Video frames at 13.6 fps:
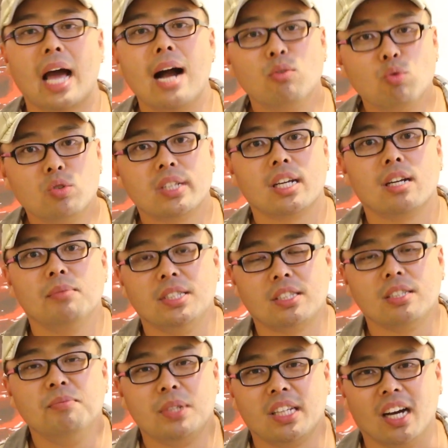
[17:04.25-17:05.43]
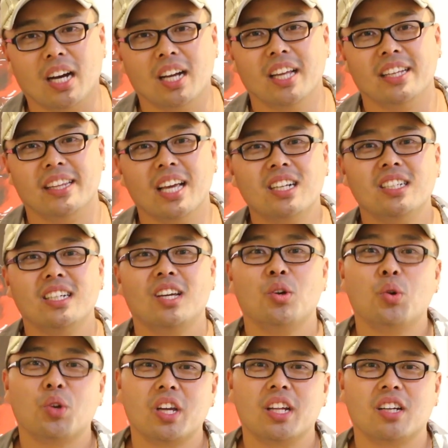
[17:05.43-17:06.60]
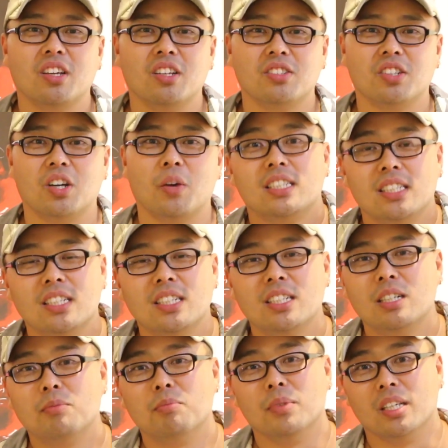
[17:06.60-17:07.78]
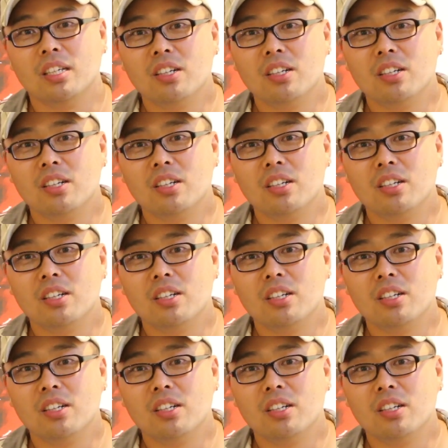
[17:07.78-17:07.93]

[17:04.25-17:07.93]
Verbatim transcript: 한국 사람이 있습니다. 네, 댓글에 이렇게 남겨 있어요. 지금